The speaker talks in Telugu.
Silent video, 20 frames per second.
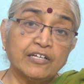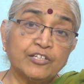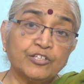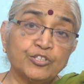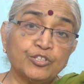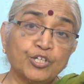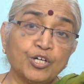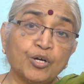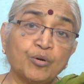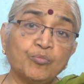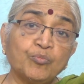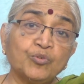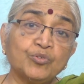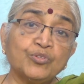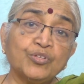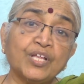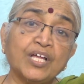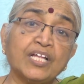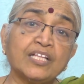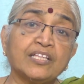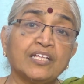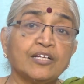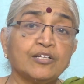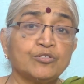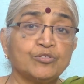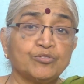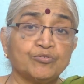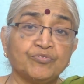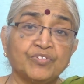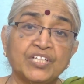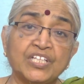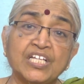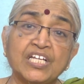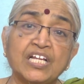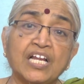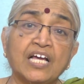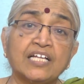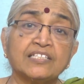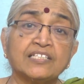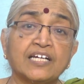ఇంతకు ముందే తెలుసు విధి
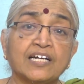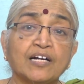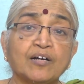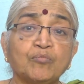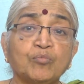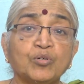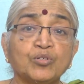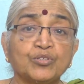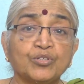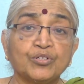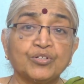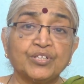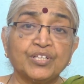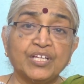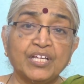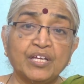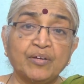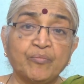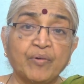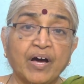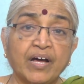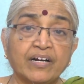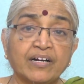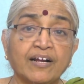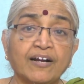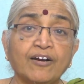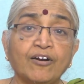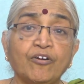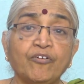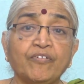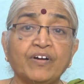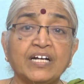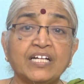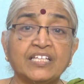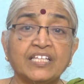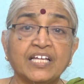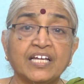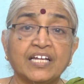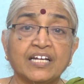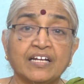ఇలా జరగబోతోంది ఈ మార్గంలో
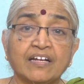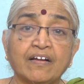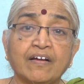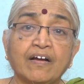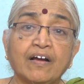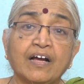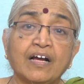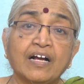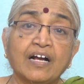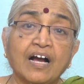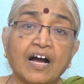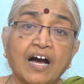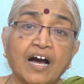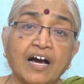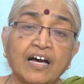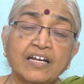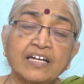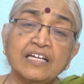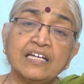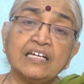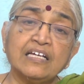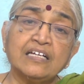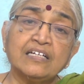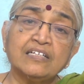వెళ్తే అని కానీ